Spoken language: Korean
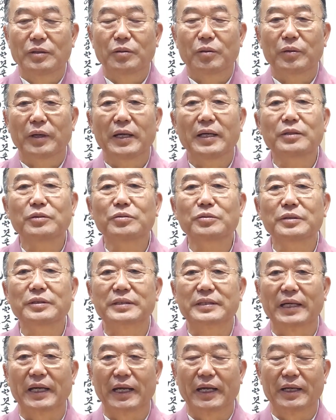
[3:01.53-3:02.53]
또 해준
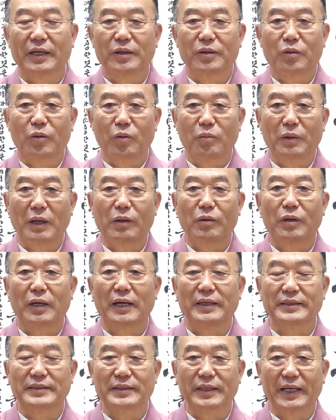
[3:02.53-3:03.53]
것에
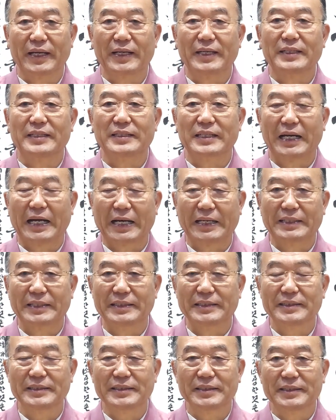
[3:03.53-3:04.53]
고마워하는 행위를
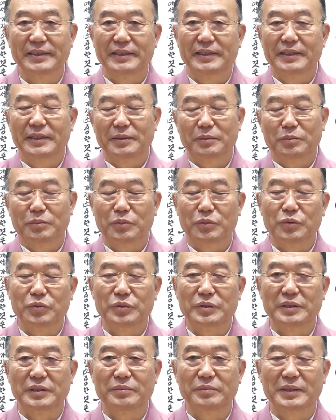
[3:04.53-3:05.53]
하는
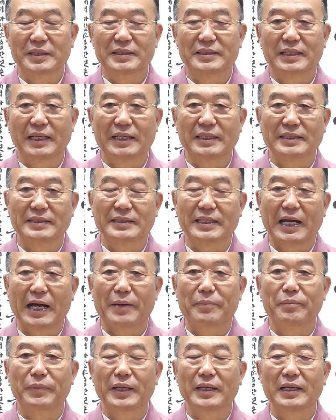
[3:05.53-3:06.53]
무심일상
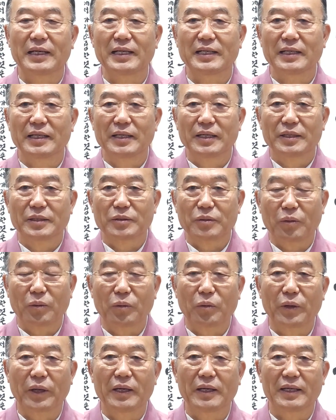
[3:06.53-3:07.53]
삼매가
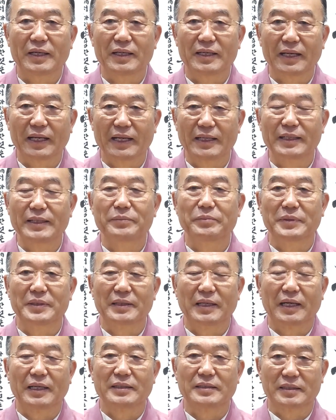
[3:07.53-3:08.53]
도의
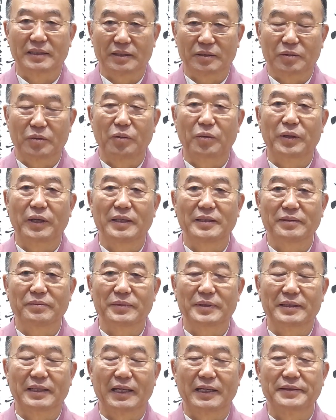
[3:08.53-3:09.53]
행위입니다. 즉
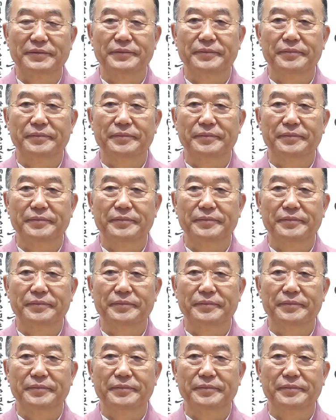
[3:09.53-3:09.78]
도행입니다.